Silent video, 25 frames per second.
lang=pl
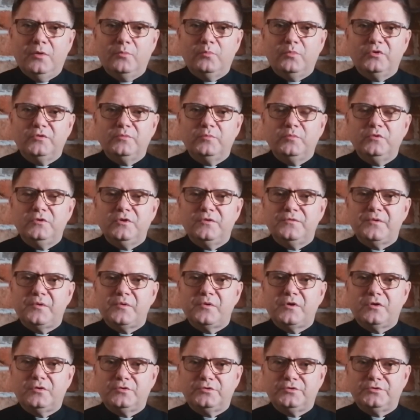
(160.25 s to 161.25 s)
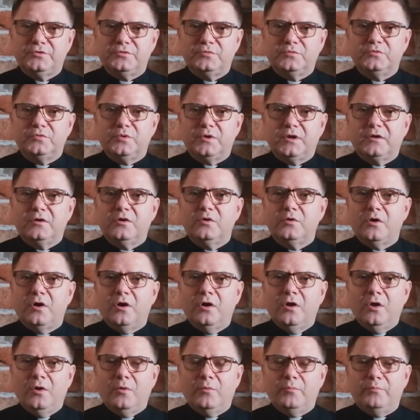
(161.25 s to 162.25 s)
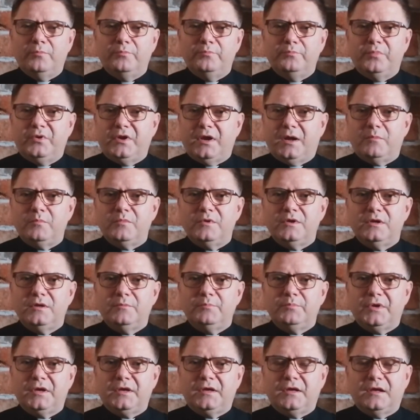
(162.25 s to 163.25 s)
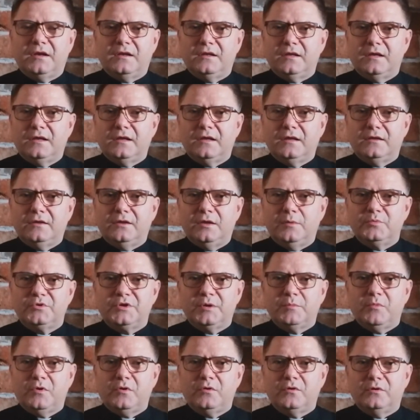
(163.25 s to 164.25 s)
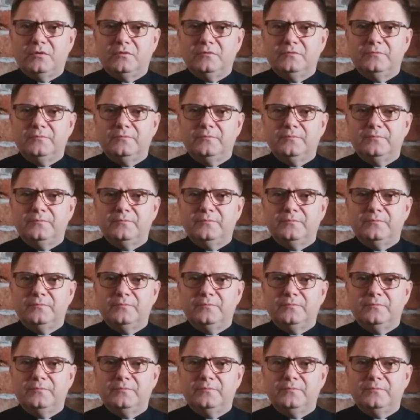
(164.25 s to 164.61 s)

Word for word: bo zbudował kościół, którego bramy piekielne nie przemował.